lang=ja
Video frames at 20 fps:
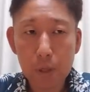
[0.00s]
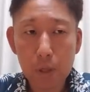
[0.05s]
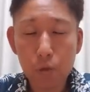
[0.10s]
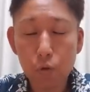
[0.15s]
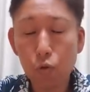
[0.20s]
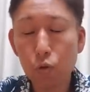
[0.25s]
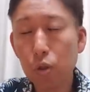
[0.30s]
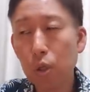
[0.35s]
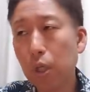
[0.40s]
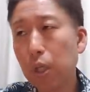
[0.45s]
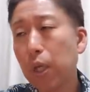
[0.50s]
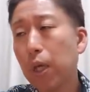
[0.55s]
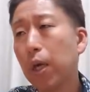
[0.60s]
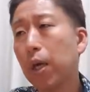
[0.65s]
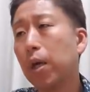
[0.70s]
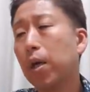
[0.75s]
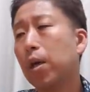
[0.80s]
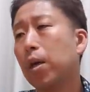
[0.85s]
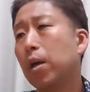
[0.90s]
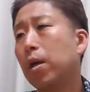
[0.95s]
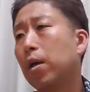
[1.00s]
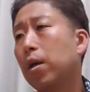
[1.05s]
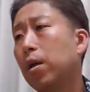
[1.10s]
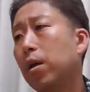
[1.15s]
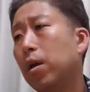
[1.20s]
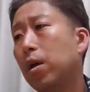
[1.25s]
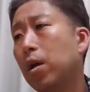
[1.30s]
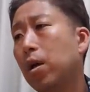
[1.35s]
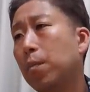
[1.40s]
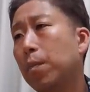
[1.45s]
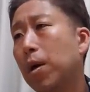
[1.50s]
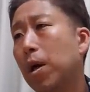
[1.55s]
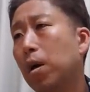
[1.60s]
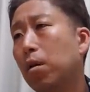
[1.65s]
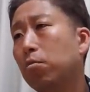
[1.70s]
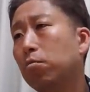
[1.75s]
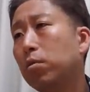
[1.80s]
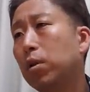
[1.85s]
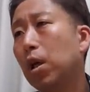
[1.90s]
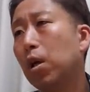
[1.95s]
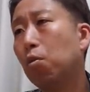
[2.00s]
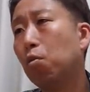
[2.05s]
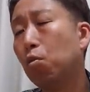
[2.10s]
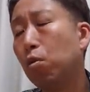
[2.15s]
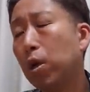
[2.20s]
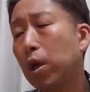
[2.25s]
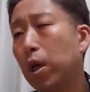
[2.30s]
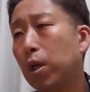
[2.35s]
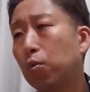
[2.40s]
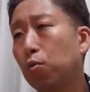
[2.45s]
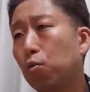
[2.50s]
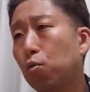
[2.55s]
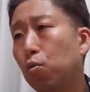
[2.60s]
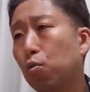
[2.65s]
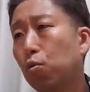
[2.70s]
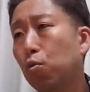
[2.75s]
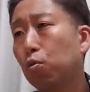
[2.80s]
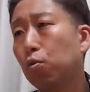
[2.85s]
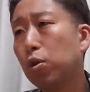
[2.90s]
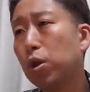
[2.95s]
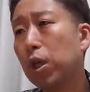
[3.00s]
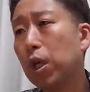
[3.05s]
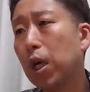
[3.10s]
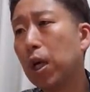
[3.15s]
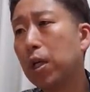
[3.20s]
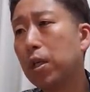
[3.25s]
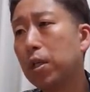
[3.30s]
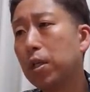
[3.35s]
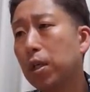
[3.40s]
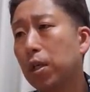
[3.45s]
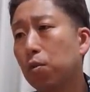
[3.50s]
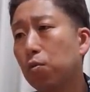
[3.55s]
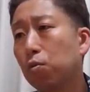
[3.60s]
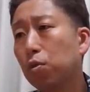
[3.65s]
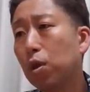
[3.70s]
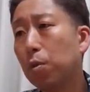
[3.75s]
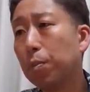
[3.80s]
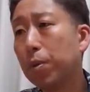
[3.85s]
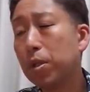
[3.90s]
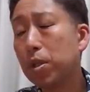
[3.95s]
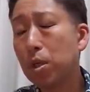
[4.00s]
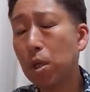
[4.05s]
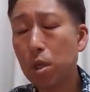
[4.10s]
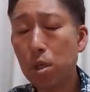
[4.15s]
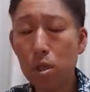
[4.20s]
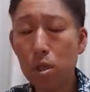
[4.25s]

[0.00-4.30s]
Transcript: そしてね、えー、まあ歌声ということに関して言うとやっぱりジェ